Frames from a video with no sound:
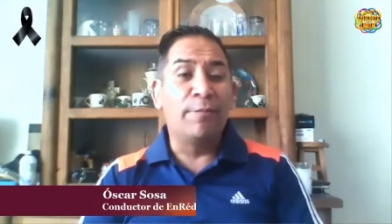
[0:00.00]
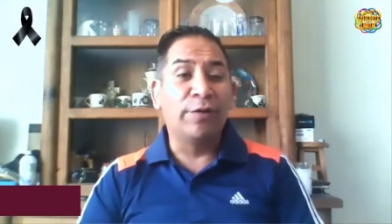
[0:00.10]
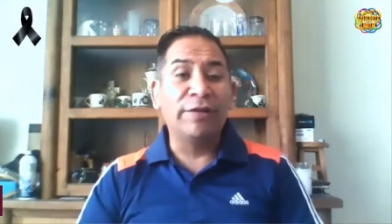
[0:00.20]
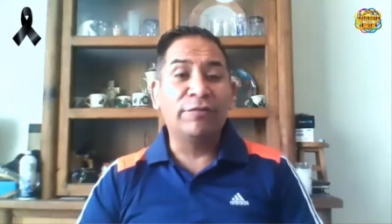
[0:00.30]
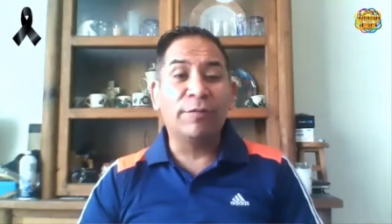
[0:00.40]

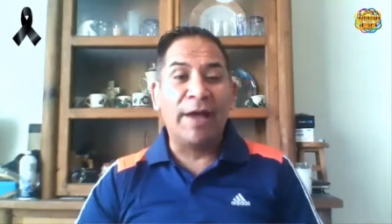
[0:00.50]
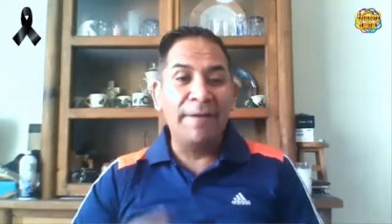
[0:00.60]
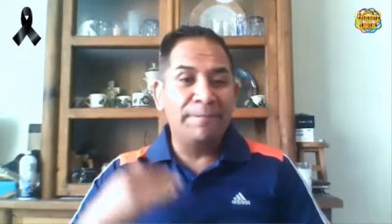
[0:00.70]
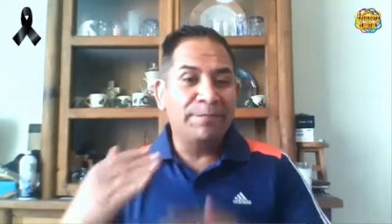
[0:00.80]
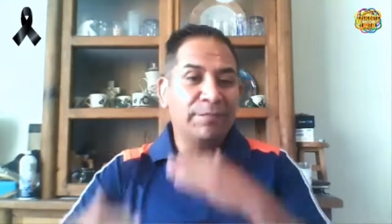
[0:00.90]
porque esto
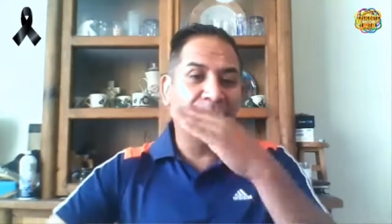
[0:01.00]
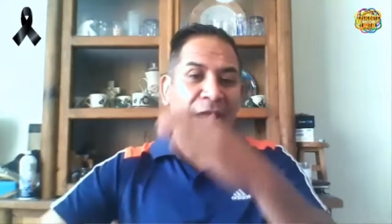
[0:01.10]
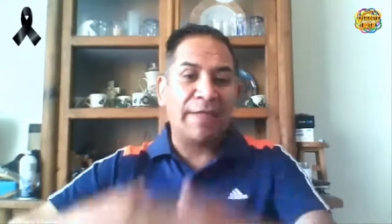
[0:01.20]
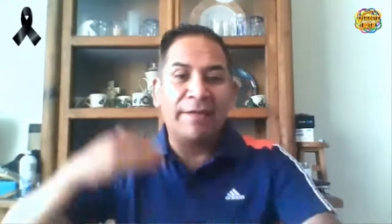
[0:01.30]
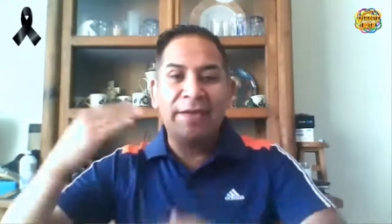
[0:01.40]
va
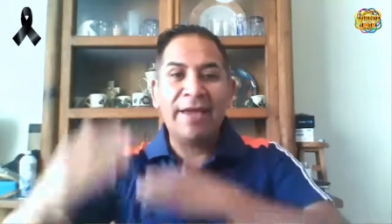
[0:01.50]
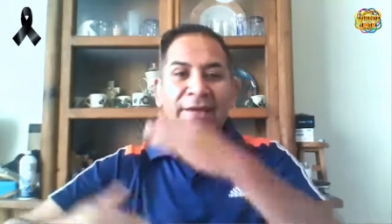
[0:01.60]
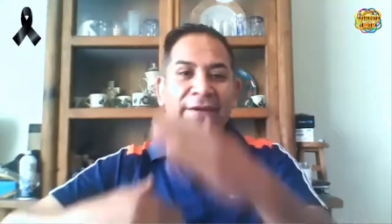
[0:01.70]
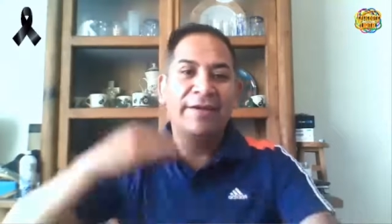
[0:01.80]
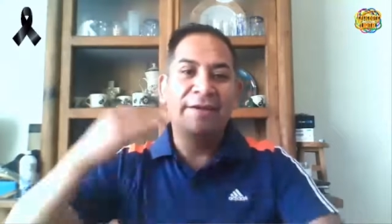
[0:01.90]
cada día